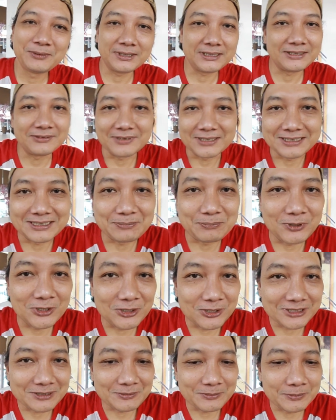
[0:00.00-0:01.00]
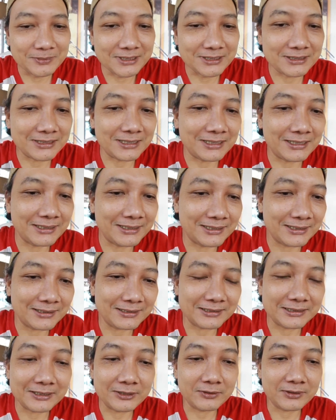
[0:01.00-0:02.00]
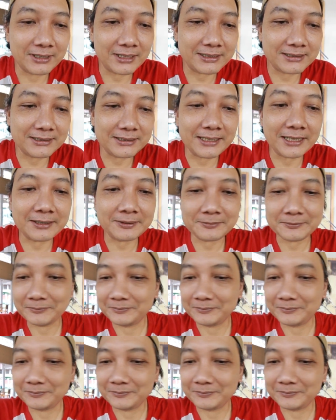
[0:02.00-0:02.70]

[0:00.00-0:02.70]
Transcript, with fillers: wajah-wajah polos pemirsa ya kasihan